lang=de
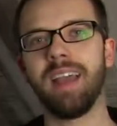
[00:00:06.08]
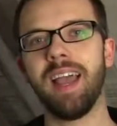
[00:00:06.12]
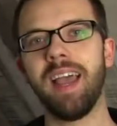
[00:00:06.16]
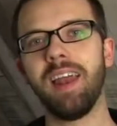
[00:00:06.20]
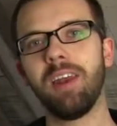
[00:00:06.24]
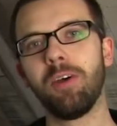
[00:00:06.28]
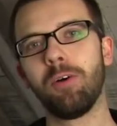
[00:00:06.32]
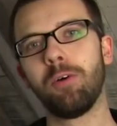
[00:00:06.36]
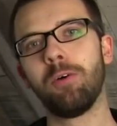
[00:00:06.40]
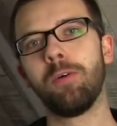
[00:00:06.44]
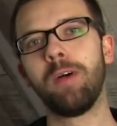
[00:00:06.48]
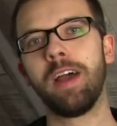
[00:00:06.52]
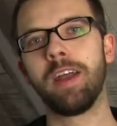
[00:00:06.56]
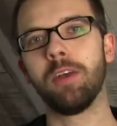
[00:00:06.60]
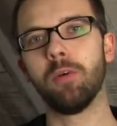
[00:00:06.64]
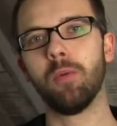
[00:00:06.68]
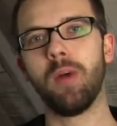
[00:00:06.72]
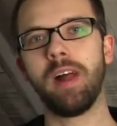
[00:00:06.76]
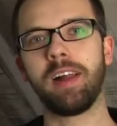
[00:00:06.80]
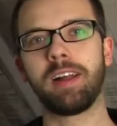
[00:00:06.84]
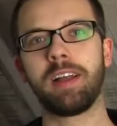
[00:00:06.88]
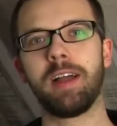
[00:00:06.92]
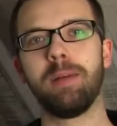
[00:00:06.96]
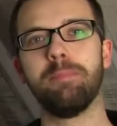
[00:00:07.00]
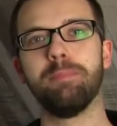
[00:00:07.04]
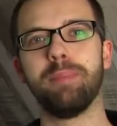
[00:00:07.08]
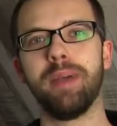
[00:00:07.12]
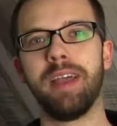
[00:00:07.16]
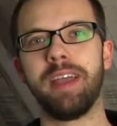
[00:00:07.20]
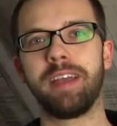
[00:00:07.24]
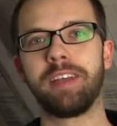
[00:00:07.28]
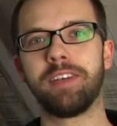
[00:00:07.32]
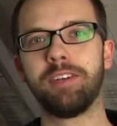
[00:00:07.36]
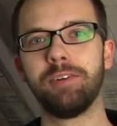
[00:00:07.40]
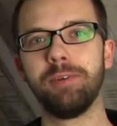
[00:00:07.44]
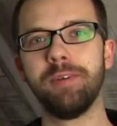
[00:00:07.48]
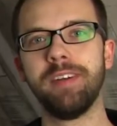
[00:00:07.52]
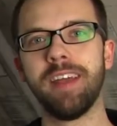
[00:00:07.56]
Hello and welcome
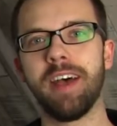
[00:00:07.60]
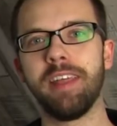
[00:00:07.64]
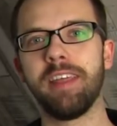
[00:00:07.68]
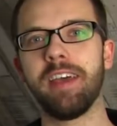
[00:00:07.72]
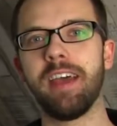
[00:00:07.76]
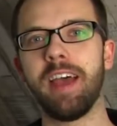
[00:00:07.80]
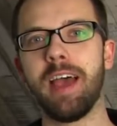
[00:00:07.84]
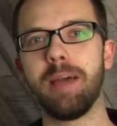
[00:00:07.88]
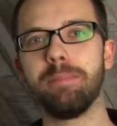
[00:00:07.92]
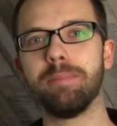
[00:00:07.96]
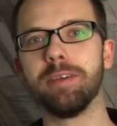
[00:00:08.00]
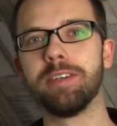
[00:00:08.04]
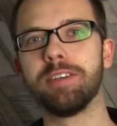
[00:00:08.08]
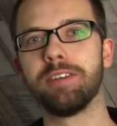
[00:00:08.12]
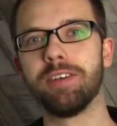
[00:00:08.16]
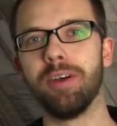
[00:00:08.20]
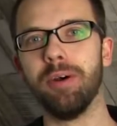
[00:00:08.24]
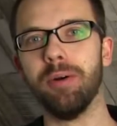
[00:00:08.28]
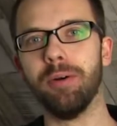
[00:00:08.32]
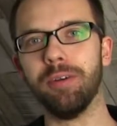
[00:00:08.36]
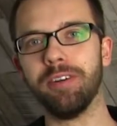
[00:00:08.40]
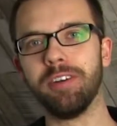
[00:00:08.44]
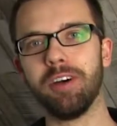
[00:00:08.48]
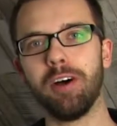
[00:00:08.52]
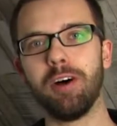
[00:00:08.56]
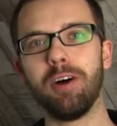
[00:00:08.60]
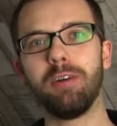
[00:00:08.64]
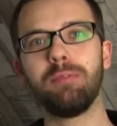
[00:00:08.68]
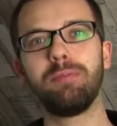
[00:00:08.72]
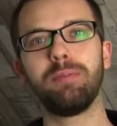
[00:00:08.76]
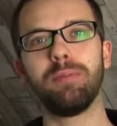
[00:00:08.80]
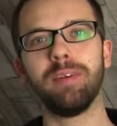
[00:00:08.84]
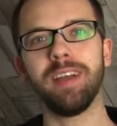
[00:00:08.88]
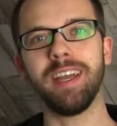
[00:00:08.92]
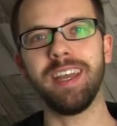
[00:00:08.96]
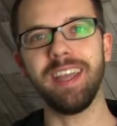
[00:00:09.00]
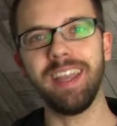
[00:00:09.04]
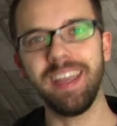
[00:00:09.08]
back to another episode
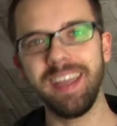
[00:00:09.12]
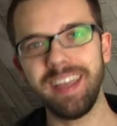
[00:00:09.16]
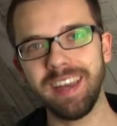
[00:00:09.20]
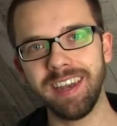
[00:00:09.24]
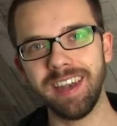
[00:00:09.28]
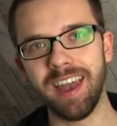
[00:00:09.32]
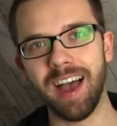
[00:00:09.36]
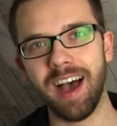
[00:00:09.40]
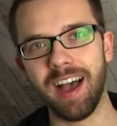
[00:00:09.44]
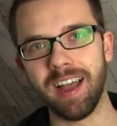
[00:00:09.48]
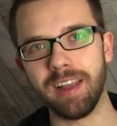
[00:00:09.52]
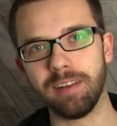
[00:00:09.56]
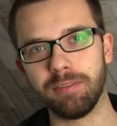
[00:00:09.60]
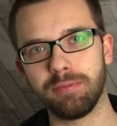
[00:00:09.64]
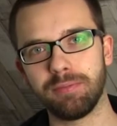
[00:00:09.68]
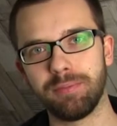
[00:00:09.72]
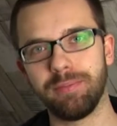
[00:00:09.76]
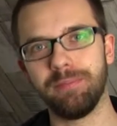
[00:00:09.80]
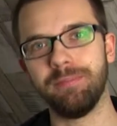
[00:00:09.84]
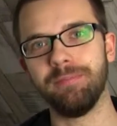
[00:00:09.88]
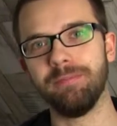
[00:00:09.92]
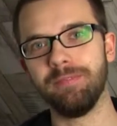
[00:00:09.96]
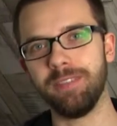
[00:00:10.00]
of Ing Life.